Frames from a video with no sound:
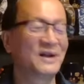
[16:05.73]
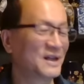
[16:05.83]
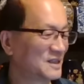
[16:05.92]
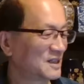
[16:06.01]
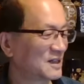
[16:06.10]
啊！
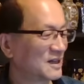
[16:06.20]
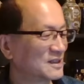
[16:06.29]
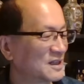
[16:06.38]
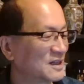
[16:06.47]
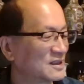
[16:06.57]
原来
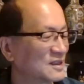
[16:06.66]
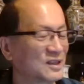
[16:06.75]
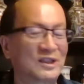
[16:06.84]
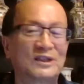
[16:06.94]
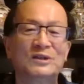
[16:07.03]
是这个
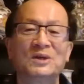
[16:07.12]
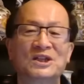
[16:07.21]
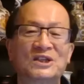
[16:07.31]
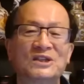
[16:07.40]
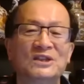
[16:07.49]
是十一
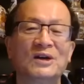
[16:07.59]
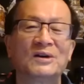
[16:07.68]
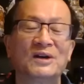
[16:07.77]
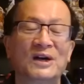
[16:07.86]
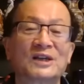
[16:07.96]
月十一
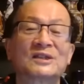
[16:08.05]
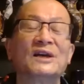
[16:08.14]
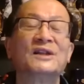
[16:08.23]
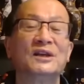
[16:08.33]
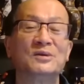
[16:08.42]
号，二
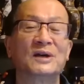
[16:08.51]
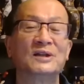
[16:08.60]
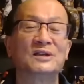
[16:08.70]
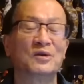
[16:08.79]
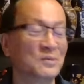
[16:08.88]
三年就
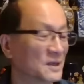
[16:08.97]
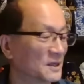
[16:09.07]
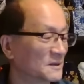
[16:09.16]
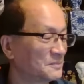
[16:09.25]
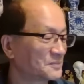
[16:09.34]
开始筹备
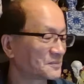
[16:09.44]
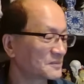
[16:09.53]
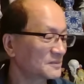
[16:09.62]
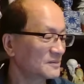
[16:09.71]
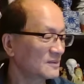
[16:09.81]
了。
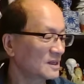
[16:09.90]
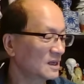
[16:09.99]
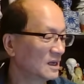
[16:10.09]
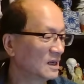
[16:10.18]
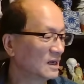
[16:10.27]

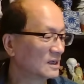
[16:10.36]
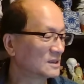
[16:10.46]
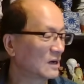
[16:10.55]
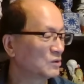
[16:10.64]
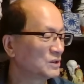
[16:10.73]

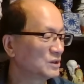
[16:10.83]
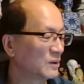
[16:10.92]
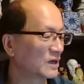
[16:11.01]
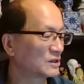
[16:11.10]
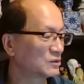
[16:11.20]
然后一
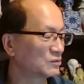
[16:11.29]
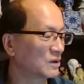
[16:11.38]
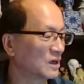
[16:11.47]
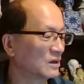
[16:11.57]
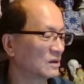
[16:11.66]
月二十
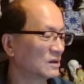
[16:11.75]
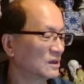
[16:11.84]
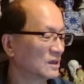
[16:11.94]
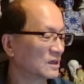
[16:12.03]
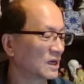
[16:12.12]
五号，
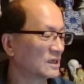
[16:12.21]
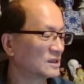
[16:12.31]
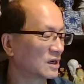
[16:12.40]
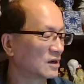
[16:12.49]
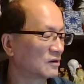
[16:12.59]
该
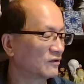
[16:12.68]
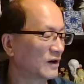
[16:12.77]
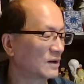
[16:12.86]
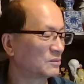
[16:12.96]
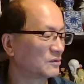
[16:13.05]
账号
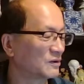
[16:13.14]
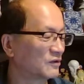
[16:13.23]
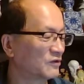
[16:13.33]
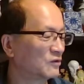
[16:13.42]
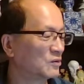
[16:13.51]
发布了
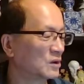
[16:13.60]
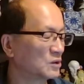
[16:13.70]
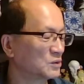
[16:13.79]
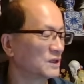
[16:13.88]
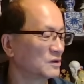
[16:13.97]
复
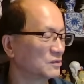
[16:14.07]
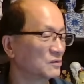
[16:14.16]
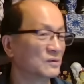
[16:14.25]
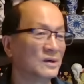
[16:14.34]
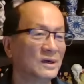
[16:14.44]
国路线
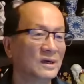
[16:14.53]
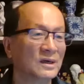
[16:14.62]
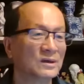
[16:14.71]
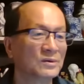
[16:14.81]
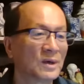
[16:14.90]
图。
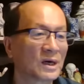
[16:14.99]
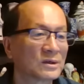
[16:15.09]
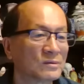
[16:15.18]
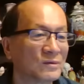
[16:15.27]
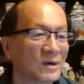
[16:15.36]
一月
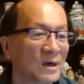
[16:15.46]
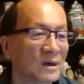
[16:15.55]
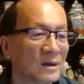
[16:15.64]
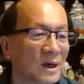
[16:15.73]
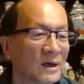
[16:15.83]
二十五
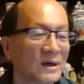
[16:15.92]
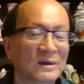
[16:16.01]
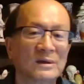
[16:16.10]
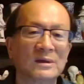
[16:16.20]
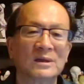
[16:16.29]
号，哎，
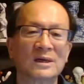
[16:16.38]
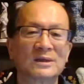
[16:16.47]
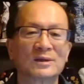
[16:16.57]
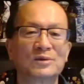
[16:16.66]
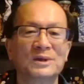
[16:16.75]

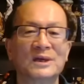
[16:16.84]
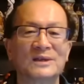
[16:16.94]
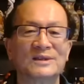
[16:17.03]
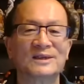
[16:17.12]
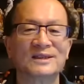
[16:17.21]
那他对
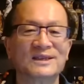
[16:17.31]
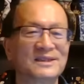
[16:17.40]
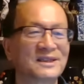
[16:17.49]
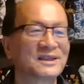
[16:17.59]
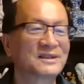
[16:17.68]
上去了。
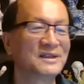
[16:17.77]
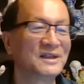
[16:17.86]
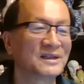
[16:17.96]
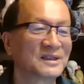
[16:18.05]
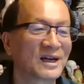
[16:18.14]
那这
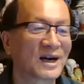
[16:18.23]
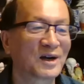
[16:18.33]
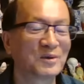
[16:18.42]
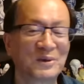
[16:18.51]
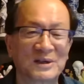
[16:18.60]
今天是
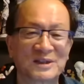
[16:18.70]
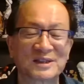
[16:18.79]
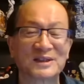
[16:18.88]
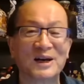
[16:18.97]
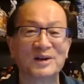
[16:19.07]
二月
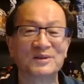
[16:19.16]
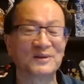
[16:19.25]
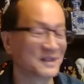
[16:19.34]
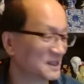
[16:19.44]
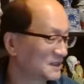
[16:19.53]
十三号
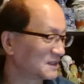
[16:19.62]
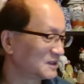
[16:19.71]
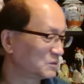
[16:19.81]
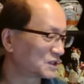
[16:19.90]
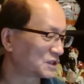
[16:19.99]
了，人家
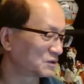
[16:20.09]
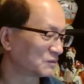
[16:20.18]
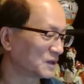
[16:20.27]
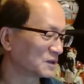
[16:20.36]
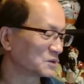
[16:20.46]
是一月十
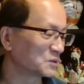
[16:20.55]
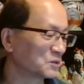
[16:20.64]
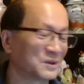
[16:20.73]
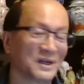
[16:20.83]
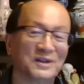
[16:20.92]
五号就
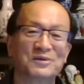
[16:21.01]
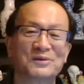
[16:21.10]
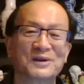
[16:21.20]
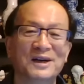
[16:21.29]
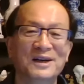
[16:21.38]
有路线
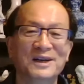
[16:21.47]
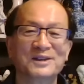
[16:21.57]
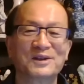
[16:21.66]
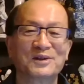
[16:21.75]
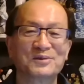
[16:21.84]
图了，
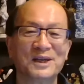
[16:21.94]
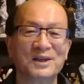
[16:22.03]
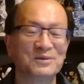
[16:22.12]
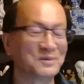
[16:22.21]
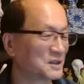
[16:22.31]
叫路
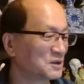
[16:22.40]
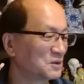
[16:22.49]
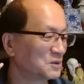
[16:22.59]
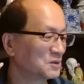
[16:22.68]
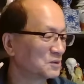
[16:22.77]
线图
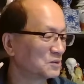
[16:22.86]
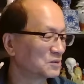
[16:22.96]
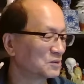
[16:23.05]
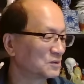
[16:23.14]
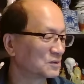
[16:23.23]
行动路
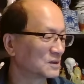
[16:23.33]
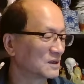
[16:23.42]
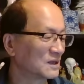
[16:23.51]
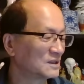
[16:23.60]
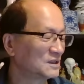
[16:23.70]
图
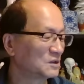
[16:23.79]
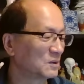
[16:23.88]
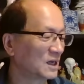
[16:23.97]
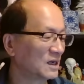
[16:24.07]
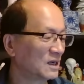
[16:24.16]
计
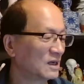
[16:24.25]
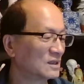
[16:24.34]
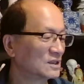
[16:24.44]
划，